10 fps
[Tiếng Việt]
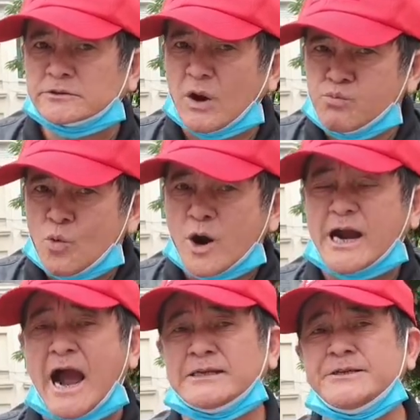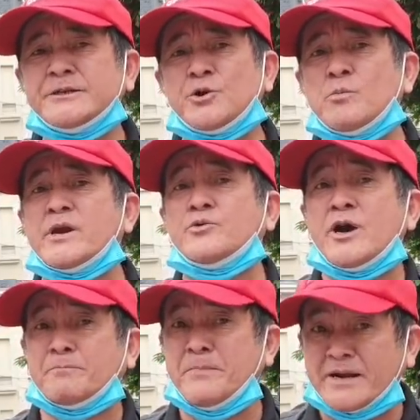trong cuộc kháng chiến chống mỹ cứu
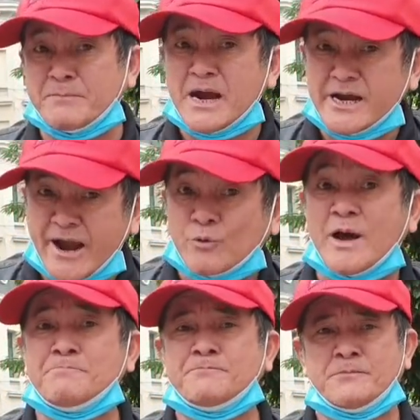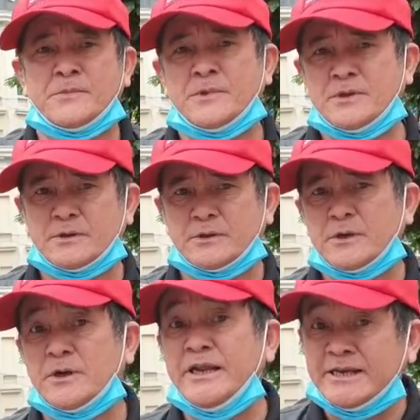nước miền bắc nghèo lắm
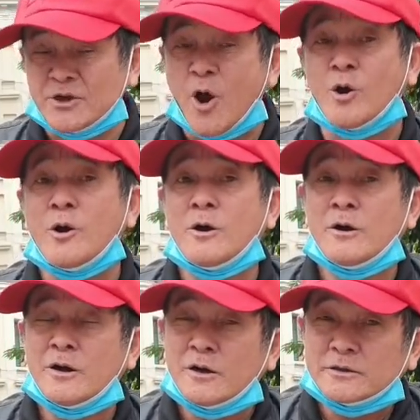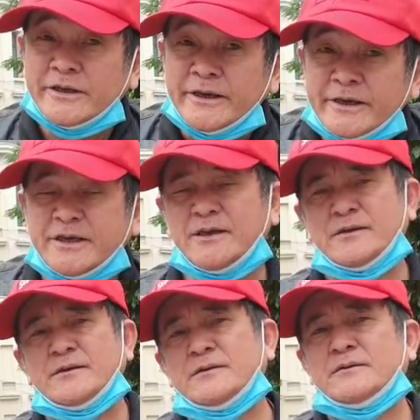lý do thì
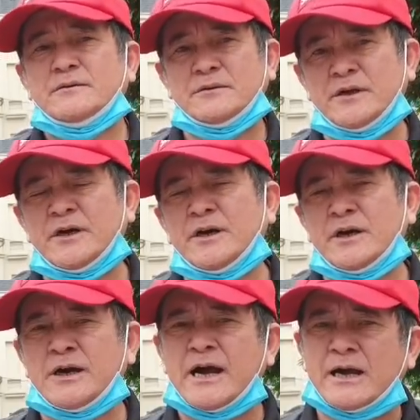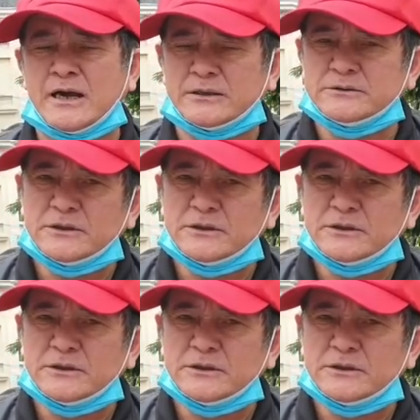à,